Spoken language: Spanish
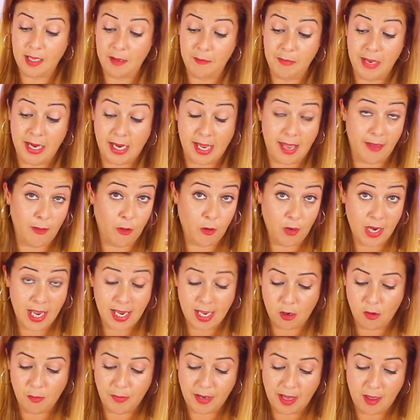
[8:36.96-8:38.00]
de Mercadona
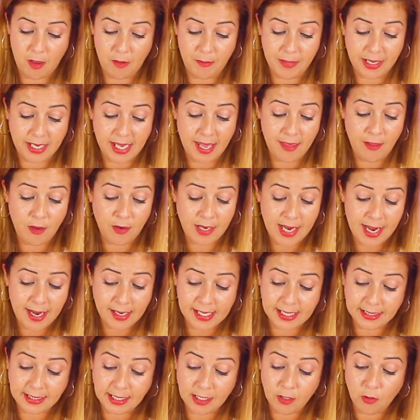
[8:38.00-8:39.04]
que he comprado en Mercadona,
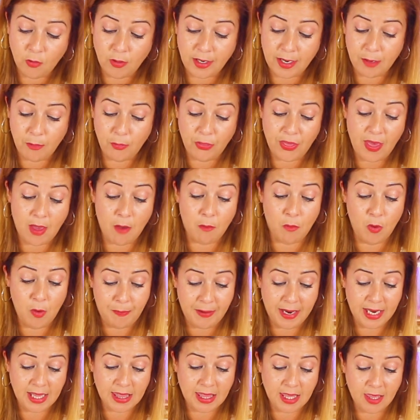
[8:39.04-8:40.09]
que tiene un rebozado muy
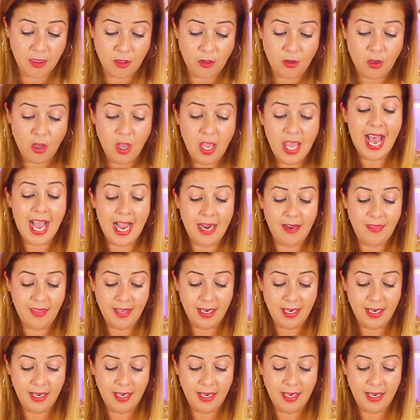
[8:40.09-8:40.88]
parecido al